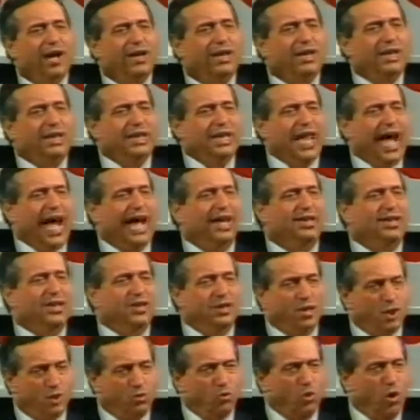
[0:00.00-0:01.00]
nati
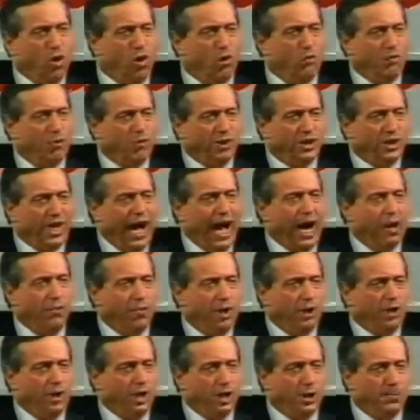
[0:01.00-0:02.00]
di nuovo di acqua
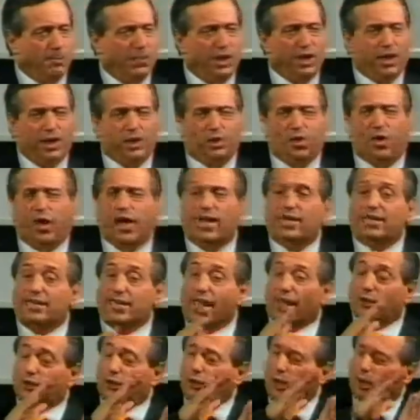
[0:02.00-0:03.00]
e di spirito che si
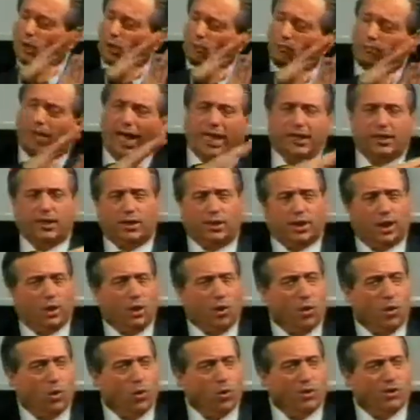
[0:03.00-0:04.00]

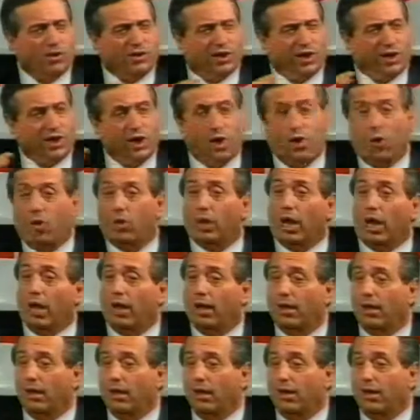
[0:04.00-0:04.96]
addormentano col Signore,